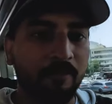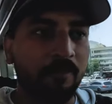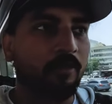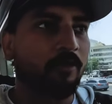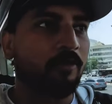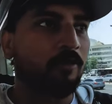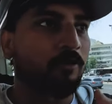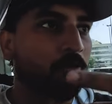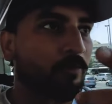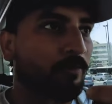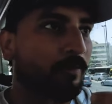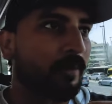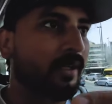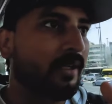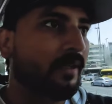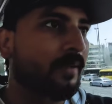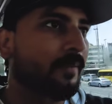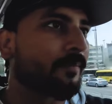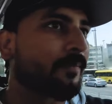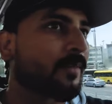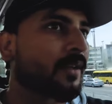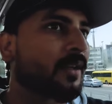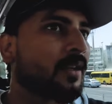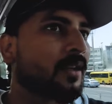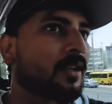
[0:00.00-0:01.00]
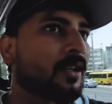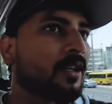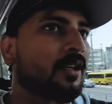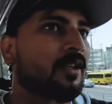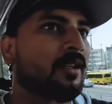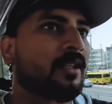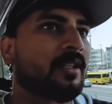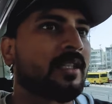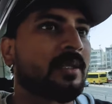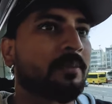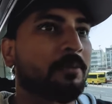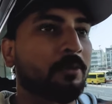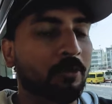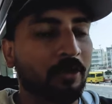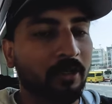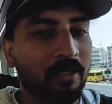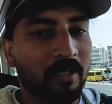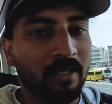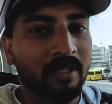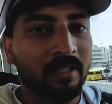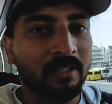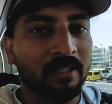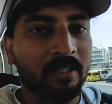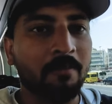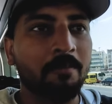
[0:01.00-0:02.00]
फ्लोर ऊपर है जब
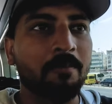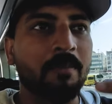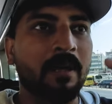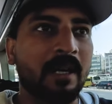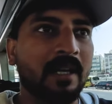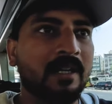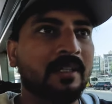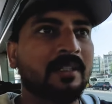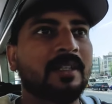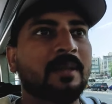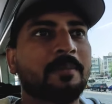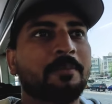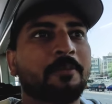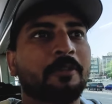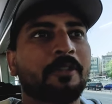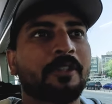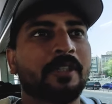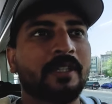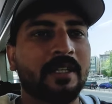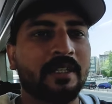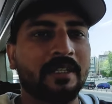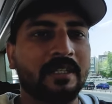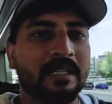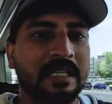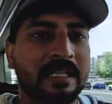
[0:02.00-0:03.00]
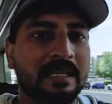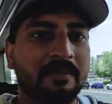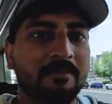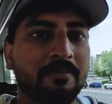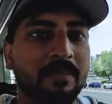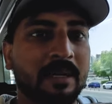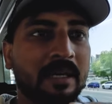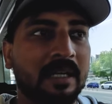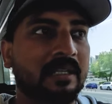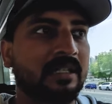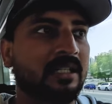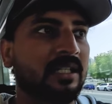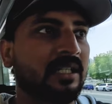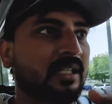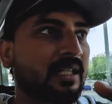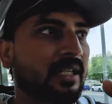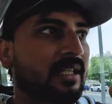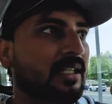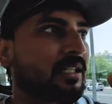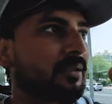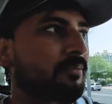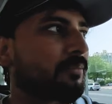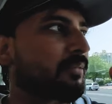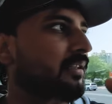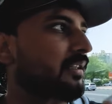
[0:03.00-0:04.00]
उतरेंगे तब बाहर से आपको दिखाएंगे कि बाहर से
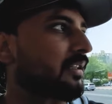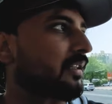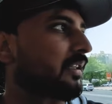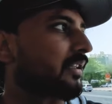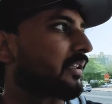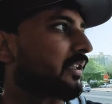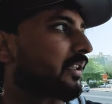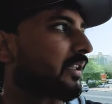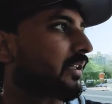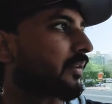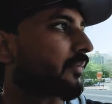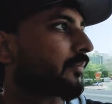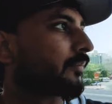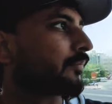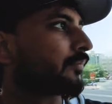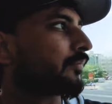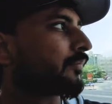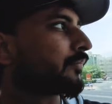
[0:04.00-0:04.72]
कैसी बस लगती है